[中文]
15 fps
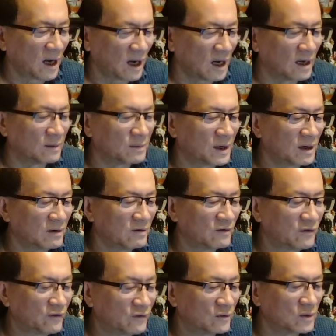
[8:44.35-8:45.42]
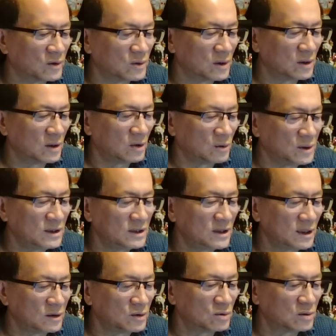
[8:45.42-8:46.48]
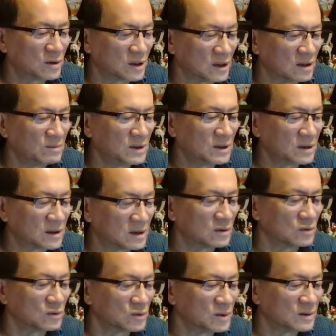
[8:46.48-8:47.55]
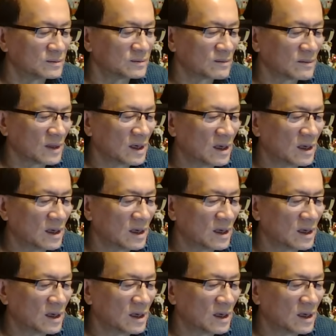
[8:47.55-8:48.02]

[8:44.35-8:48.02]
海彭复国军沦陷区革命自由军。